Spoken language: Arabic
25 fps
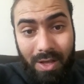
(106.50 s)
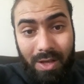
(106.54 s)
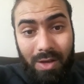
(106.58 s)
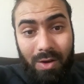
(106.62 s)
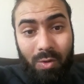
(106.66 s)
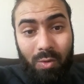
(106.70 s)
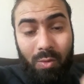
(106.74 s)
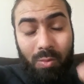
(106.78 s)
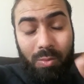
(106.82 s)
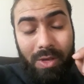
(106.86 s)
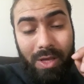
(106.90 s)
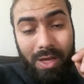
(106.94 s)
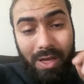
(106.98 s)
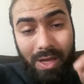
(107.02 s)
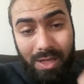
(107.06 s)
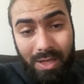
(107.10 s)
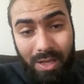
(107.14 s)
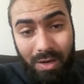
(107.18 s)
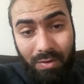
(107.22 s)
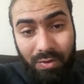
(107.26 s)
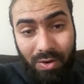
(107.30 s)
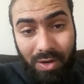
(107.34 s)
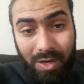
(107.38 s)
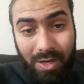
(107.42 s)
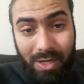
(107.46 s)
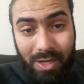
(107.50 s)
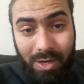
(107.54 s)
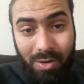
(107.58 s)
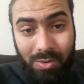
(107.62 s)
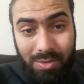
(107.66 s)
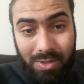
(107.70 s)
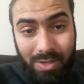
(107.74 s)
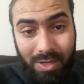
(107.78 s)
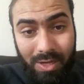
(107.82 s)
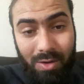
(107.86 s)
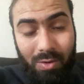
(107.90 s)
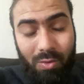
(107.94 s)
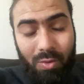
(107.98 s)
وبهذا الفعل
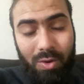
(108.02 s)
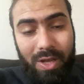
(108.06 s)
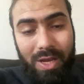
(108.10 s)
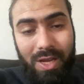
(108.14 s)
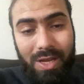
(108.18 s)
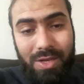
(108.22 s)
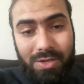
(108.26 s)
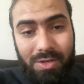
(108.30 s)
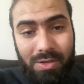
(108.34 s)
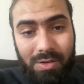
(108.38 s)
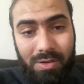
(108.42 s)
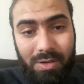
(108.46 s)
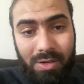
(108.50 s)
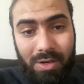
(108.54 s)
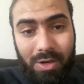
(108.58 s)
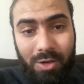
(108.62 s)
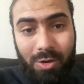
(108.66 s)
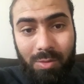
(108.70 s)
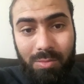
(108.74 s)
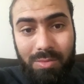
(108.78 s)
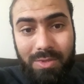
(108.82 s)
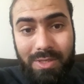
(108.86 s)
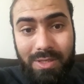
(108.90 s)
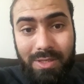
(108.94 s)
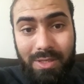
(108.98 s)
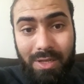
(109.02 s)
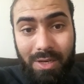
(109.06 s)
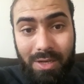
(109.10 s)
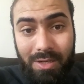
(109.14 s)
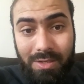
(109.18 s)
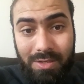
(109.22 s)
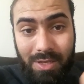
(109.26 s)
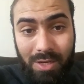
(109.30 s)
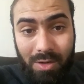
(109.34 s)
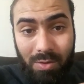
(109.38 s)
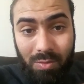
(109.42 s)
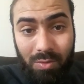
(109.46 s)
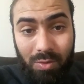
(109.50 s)
خاوتي اول حاجه راكم
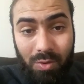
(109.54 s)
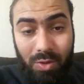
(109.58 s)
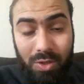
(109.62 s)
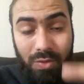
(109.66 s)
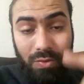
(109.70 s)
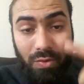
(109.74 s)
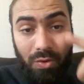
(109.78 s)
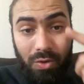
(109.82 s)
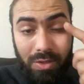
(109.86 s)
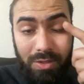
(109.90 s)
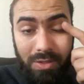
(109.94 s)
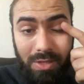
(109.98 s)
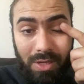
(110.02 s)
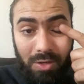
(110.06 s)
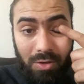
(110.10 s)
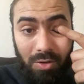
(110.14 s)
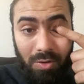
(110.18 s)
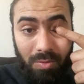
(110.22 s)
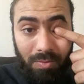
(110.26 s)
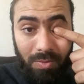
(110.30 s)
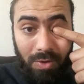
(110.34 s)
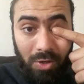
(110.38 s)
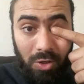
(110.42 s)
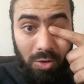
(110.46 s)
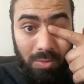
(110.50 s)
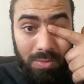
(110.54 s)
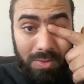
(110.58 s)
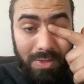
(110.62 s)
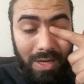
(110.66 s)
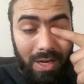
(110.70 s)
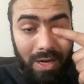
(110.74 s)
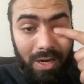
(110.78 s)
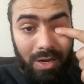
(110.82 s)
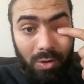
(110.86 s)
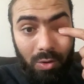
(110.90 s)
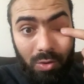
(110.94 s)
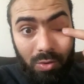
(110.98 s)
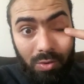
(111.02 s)
تستريسيو العصفور تاعكم راكم
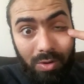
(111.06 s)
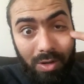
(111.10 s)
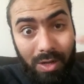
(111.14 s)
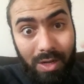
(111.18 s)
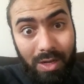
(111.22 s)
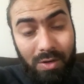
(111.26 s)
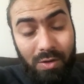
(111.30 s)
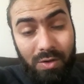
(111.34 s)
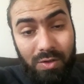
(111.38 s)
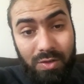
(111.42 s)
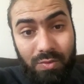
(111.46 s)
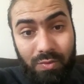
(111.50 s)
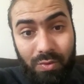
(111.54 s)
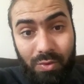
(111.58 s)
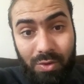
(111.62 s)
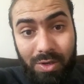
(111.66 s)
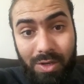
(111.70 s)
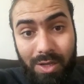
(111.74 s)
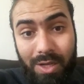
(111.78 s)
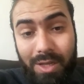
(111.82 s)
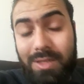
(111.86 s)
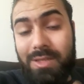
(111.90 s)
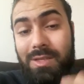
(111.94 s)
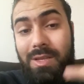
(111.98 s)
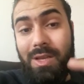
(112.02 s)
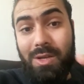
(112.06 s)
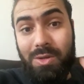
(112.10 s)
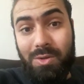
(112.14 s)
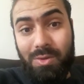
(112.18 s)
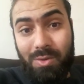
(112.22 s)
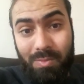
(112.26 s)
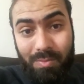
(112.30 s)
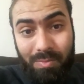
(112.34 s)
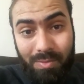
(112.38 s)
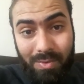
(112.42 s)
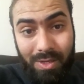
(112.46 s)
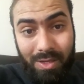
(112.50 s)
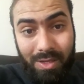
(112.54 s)
تقلقوا العصفور
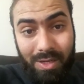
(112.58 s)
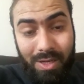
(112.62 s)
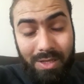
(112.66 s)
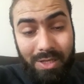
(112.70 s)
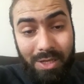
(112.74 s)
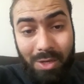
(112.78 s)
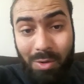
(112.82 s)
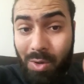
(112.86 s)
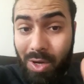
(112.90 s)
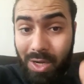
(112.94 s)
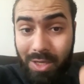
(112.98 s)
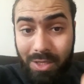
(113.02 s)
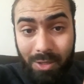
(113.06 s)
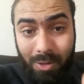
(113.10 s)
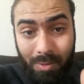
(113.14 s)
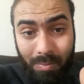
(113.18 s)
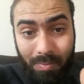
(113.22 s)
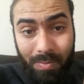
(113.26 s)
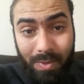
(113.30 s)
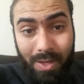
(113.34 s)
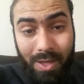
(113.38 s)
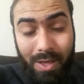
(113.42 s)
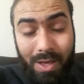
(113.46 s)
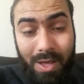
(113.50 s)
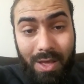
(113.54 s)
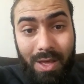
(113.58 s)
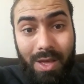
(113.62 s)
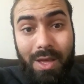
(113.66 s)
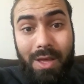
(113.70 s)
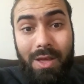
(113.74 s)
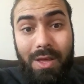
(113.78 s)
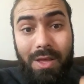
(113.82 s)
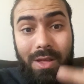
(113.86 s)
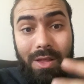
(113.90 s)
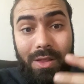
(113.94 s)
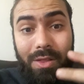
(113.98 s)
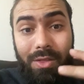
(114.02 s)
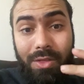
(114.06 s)
تاعكم هذه وحده
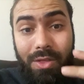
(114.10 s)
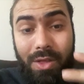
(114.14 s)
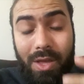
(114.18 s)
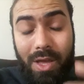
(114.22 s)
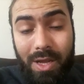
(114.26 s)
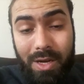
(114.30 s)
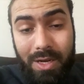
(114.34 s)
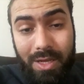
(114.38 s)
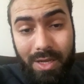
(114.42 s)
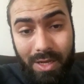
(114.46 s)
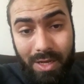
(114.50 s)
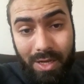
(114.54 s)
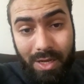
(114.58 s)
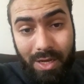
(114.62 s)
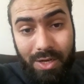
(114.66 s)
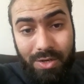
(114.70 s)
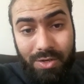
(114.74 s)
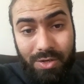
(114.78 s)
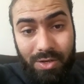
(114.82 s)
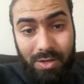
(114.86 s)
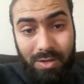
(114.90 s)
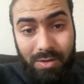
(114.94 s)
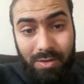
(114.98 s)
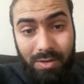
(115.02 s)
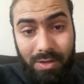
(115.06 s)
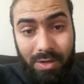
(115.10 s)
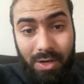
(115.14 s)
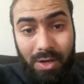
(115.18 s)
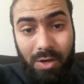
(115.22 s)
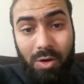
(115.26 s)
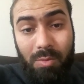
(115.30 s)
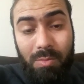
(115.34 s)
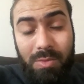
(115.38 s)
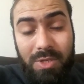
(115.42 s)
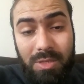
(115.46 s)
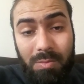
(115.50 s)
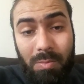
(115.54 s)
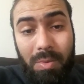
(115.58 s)
ثاني حاجه
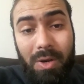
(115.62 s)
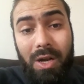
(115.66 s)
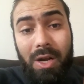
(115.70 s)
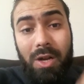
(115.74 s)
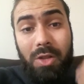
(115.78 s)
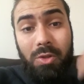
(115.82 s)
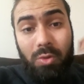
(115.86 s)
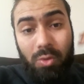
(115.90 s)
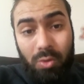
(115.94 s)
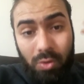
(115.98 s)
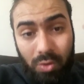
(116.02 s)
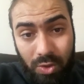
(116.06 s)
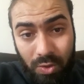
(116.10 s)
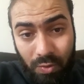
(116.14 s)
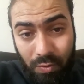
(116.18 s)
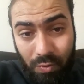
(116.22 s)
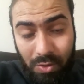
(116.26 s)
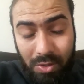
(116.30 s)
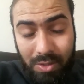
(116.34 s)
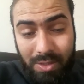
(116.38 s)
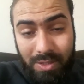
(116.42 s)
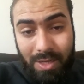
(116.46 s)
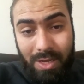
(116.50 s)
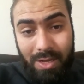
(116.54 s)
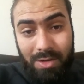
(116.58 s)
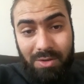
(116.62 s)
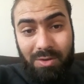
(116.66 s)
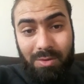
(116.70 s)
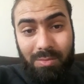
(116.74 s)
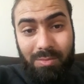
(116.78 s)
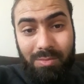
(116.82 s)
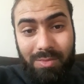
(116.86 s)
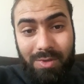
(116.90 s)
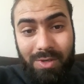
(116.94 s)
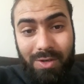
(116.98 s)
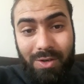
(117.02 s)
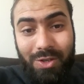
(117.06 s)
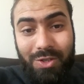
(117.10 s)
راكم تبردوا العصفور
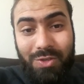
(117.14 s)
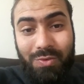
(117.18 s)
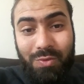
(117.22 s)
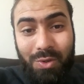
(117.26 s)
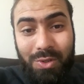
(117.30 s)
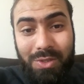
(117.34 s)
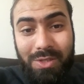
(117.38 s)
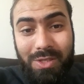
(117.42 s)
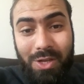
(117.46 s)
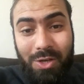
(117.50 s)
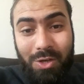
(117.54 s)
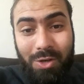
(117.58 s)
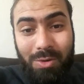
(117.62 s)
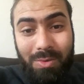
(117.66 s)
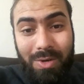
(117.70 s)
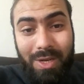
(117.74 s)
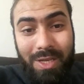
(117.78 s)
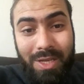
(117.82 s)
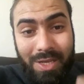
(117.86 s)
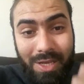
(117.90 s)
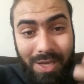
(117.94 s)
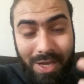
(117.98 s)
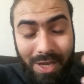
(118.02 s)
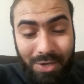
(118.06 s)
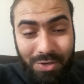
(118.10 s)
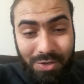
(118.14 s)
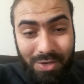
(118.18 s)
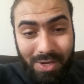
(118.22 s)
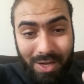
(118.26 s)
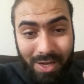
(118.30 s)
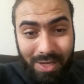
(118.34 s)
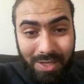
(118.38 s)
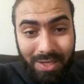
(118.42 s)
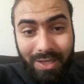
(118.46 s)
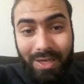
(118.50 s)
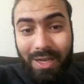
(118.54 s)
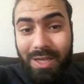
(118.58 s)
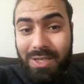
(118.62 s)
تاعكم العصفور تاعكم
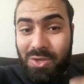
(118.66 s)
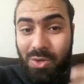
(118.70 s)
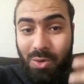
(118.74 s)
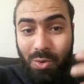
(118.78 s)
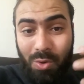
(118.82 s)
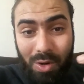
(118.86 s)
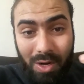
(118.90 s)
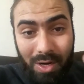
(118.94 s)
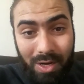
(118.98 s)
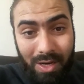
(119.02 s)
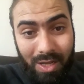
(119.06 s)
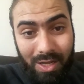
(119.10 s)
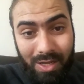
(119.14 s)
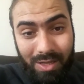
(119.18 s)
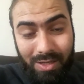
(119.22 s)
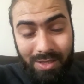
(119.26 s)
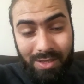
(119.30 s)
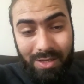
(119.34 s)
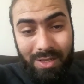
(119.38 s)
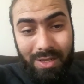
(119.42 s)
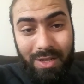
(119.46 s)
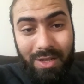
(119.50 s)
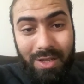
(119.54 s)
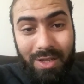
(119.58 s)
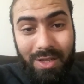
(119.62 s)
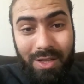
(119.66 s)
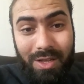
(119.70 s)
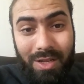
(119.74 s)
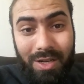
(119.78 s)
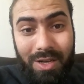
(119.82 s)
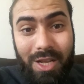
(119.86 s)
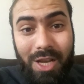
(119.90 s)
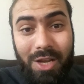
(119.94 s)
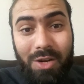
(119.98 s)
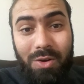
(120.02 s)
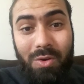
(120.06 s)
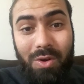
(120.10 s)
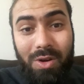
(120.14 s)
الهياجه هذيك راه تروح له
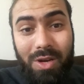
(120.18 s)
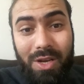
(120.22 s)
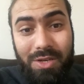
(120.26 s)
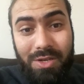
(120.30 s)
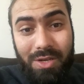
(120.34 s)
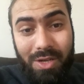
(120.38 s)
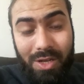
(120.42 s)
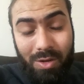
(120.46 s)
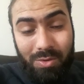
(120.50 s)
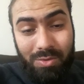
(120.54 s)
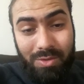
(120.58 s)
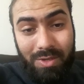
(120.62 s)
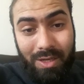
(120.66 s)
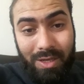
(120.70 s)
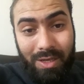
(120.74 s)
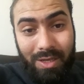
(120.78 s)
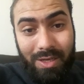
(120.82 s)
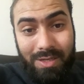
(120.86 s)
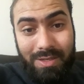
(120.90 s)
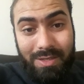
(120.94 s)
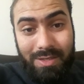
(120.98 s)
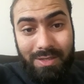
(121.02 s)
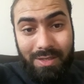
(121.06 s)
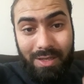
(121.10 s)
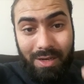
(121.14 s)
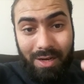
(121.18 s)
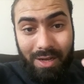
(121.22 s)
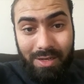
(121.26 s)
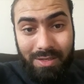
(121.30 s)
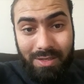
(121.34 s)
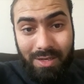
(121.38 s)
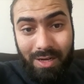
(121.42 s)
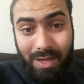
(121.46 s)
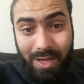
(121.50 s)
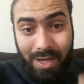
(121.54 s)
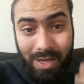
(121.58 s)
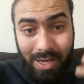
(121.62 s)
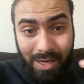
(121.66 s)
لانه علاش خوتي
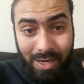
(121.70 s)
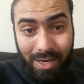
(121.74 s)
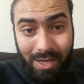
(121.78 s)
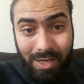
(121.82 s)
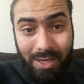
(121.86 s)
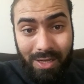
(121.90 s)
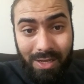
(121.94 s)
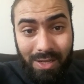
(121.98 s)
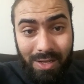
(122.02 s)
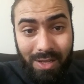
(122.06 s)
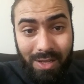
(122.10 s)
الستراس القلق